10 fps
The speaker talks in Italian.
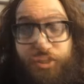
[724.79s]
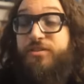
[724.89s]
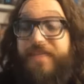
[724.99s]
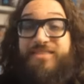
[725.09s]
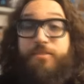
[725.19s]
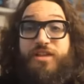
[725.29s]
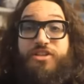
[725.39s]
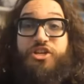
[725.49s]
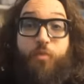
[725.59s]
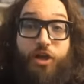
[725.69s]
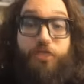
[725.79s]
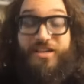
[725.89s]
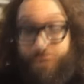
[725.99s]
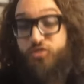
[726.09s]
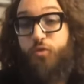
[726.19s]
Ci sono tanti personaggi che
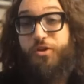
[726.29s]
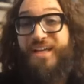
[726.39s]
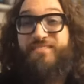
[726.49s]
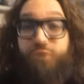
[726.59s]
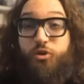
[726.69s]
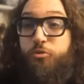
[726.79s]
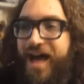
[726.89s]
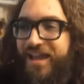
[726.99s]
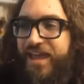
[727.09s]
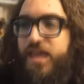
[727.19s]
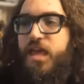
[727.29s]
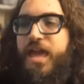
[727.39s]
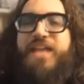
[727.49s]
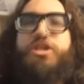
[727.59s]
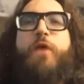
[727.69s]
muoiono e spesso muoiono anche molto male
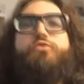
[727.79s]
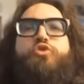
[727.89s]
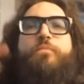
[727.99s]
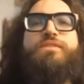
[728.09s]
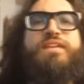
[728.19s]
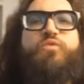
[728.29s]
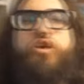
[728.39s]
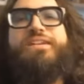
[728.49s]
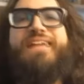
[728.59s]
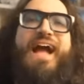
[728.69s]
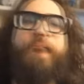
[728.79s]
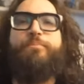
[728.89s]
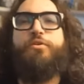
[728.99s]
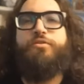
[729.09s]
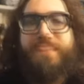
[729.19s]
e c'è un continuo
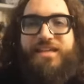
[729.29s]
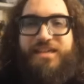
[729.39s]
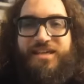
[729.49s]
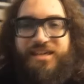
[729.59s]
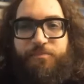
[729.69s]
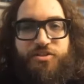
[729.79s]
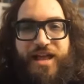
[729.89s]
ricambio di